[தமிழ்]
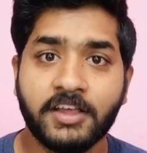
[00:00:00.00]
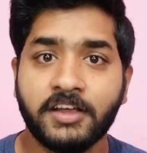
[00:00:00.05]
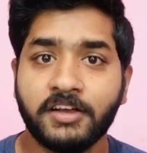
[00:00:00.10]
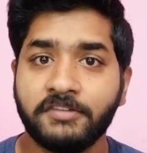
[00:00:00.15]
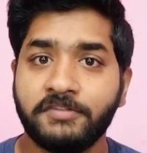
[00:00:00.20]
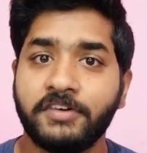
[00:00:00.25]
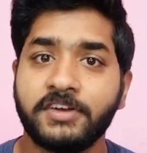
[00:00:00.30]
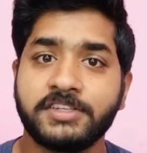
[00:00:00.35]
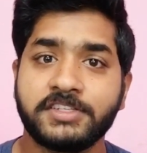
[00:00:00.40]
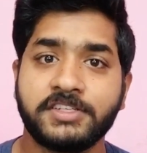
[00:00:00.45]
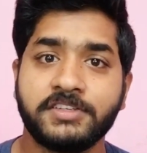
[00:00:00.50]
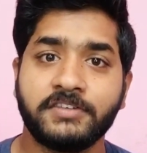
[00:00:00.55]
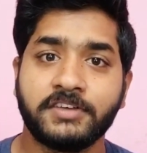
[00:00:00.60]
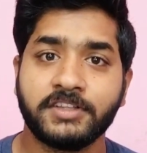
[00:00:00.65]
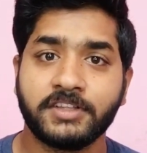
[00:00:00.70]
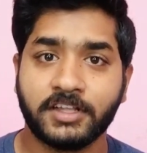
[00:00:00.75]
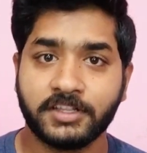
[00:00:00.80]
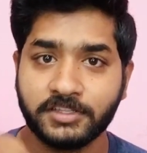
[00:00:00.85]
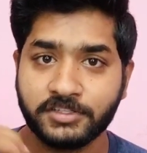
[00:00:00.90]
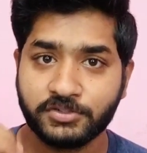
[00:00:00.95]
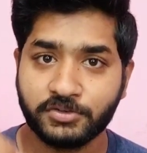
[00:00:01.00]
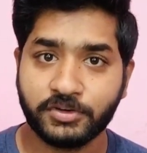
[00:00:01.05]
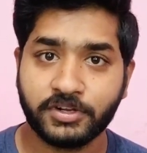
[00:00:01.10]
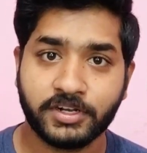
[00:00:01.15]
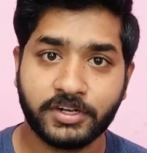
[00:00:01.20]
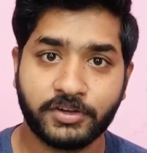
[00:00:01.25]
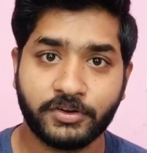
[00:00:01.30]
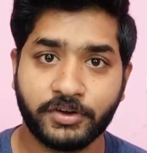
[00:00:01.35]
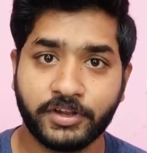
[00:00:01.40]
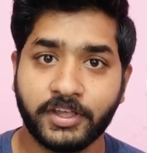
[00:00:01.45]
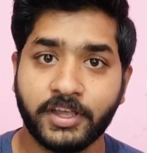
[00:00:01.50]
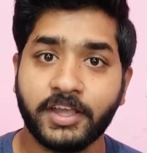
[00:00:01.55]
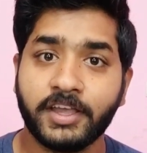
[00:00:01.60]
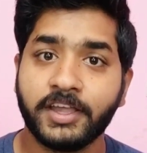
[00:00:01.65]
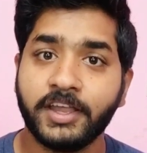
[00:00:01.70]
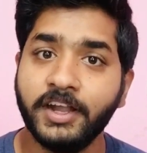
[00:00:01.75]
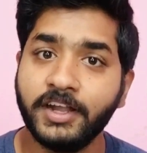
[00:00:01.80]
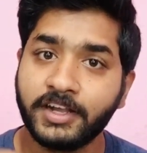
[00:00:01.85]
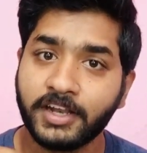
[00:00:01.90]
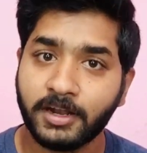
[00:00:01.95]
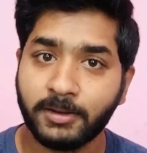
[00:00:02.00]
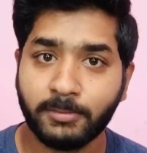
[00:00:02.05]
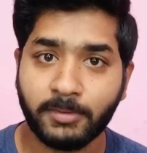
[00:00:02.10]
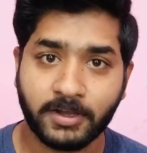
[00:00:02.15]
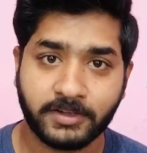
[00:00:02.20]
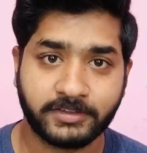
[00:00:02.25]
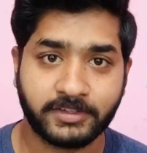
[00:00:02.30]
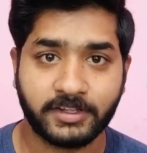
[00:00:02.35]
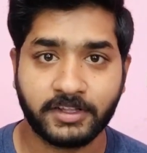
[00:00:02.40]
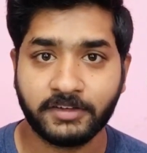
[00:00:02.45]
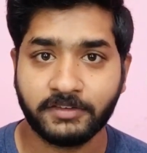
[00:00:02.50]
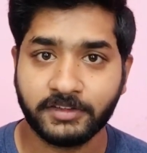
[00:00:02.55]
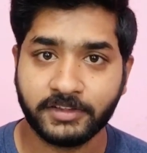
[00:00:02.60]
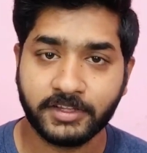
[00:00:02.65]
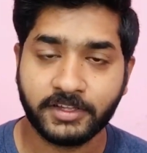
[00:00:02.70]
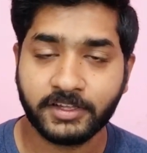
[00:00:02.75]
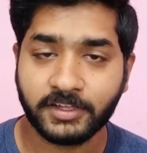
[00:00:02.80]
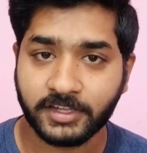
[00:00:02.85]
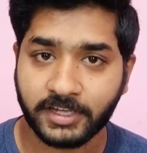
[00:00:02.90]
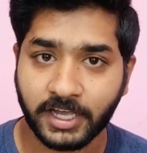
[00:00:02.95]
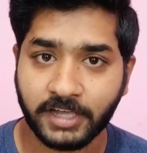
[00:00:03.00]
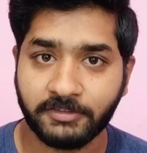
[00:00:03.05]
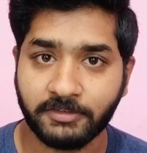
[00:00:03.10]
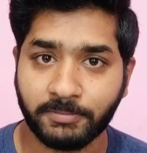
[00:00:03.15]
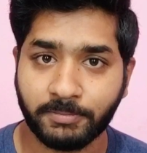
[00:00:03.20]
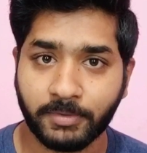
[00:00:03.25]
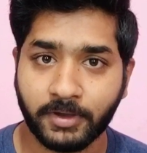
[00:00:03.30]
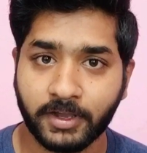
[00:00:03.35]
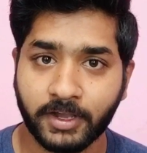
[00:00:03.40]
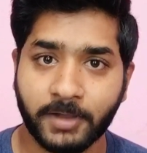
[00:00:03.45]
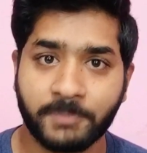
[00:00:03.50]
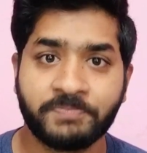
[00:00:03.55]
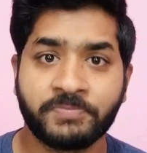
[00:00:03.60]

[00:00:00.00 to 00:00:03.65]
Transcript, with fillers: ஃபஸ்ட்டு வந்து அந்த ஸ்டூடெண்ட்டோடைய இன்டர்னல் மார்க்ஸில் தான் வந்து கை வைப்பாங்க